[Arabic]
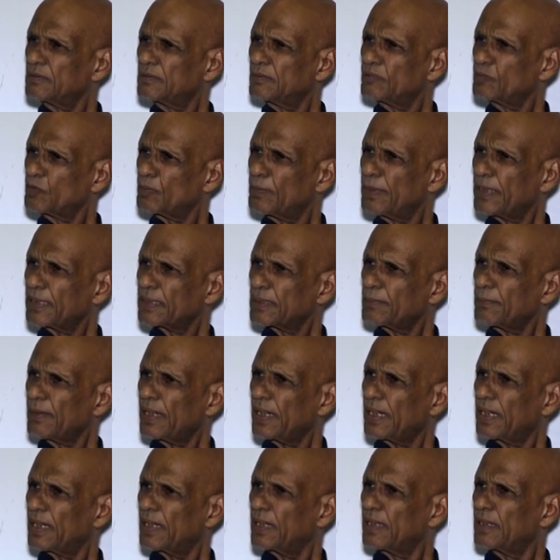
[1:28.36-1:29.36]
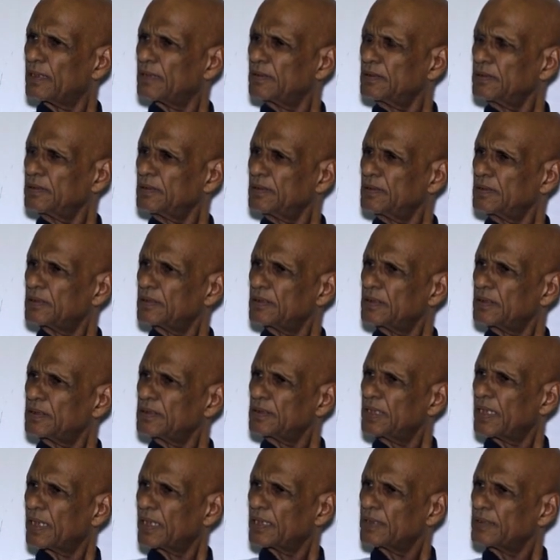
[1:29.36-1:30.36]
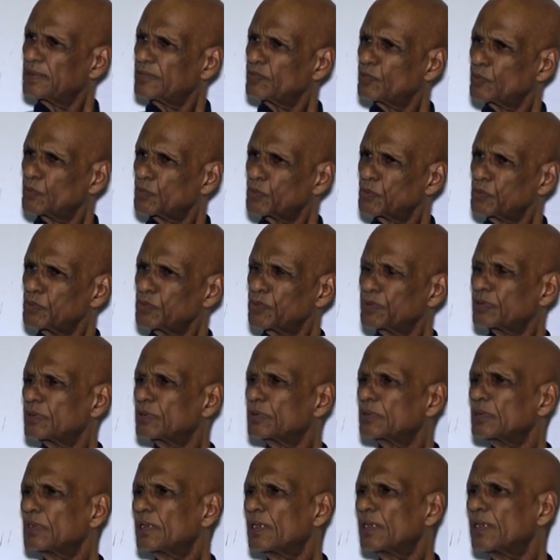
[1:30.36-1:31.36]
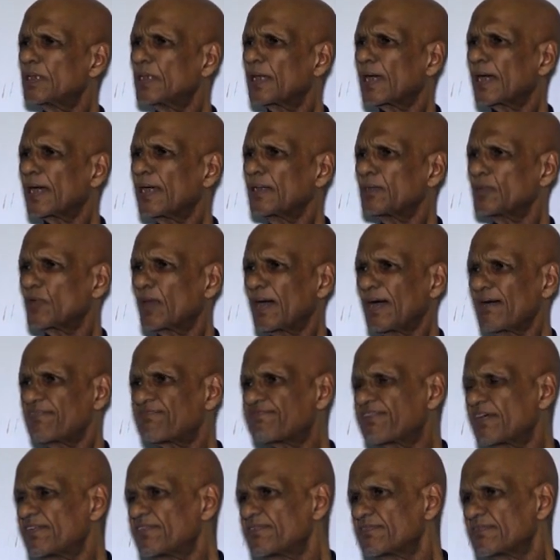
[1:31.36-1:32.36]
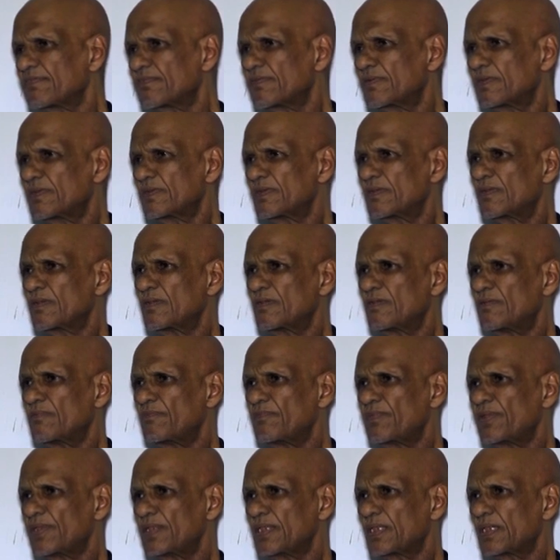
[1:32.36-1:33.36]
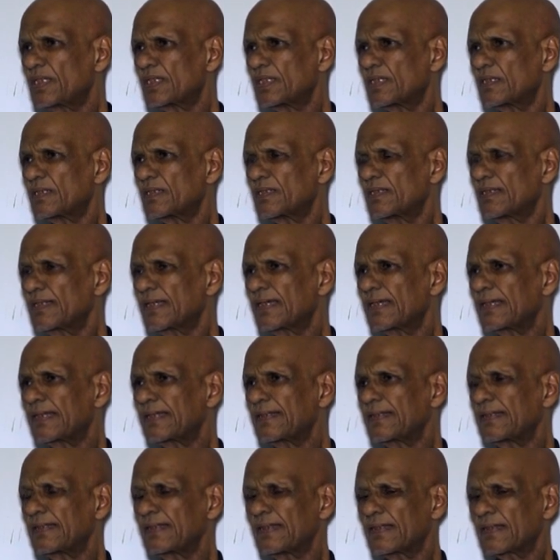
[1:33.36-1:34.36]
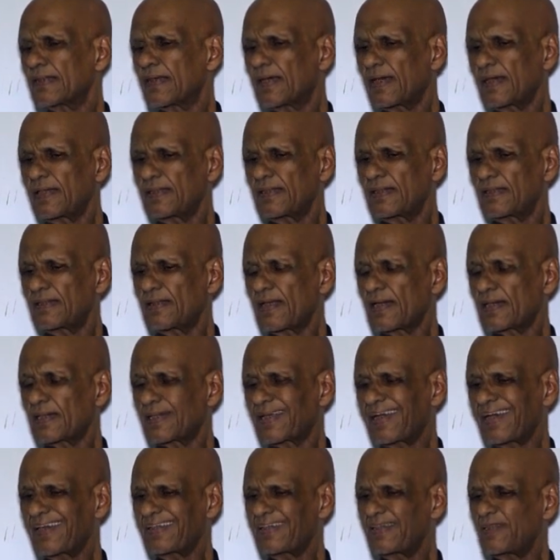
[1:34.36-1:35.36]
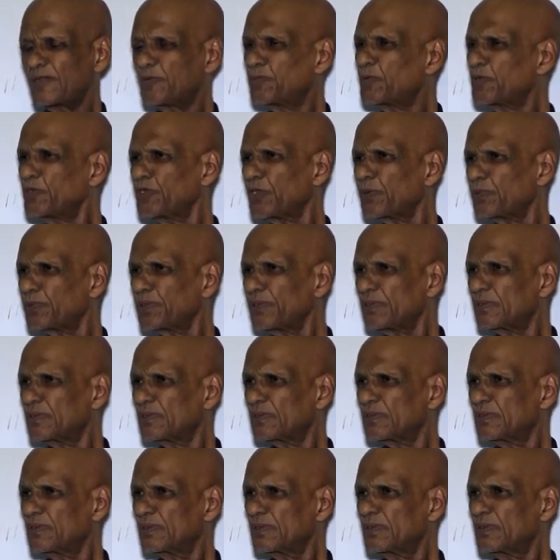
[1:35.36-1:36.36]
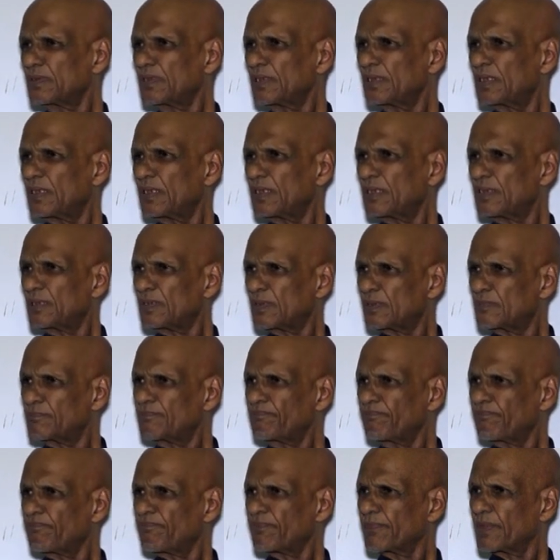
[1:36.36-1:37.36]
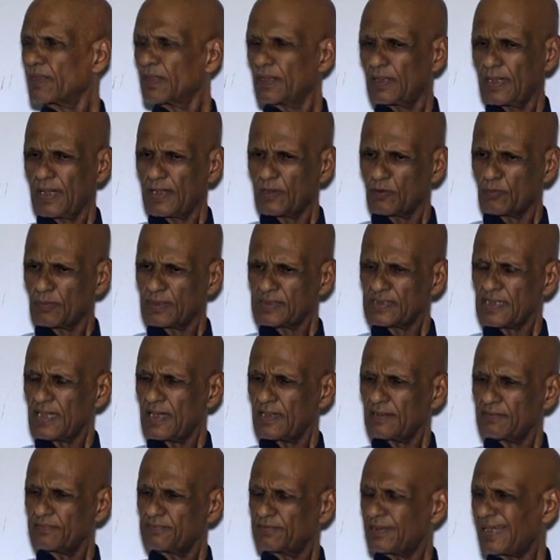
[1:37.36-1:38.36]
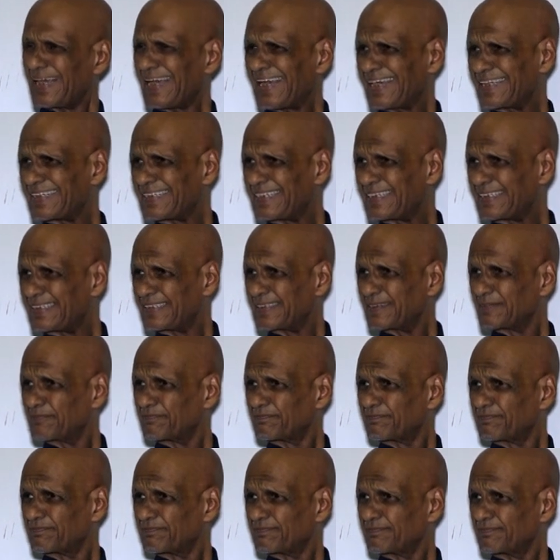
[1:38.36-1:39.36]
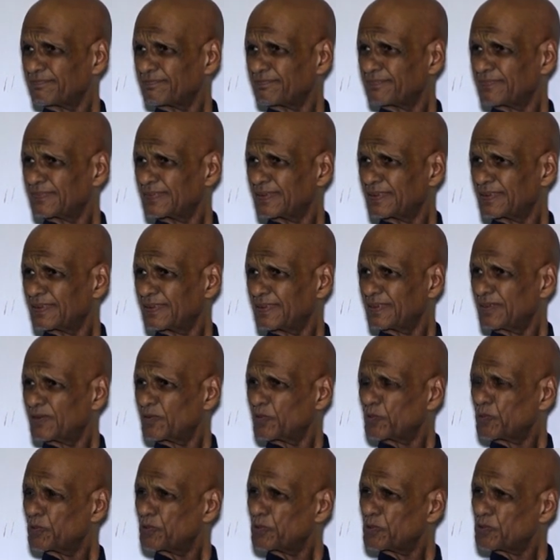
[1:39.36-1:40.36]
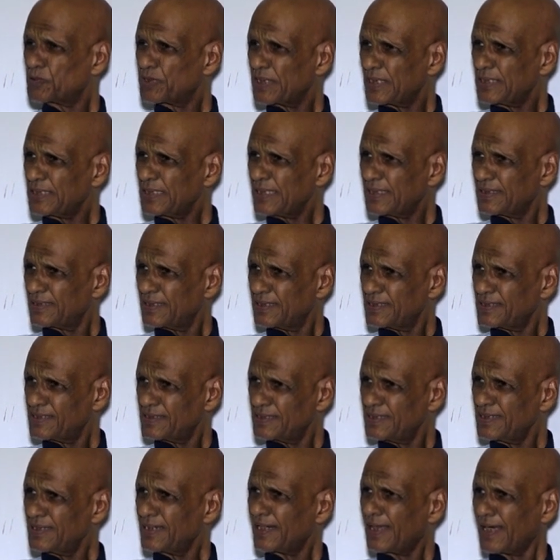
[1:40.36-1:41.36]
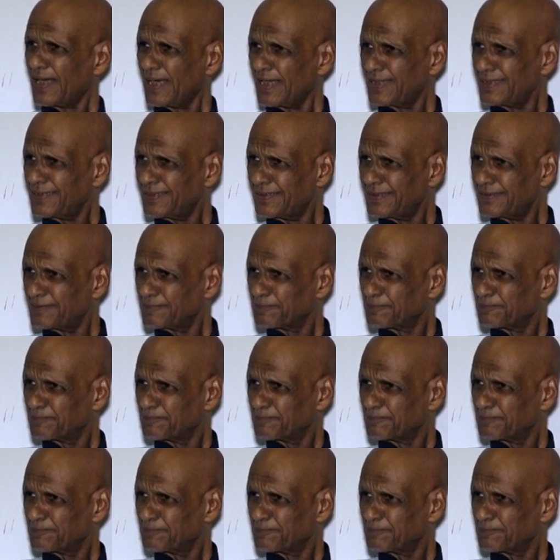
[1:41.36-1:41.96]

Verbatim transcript: مبارك معه اياك انه يعود على الاقل يخفف من ذيك الخلل ذاك الخلل البنيوي انهم كانوا مصارف عائليه وتسير تسيير عائلي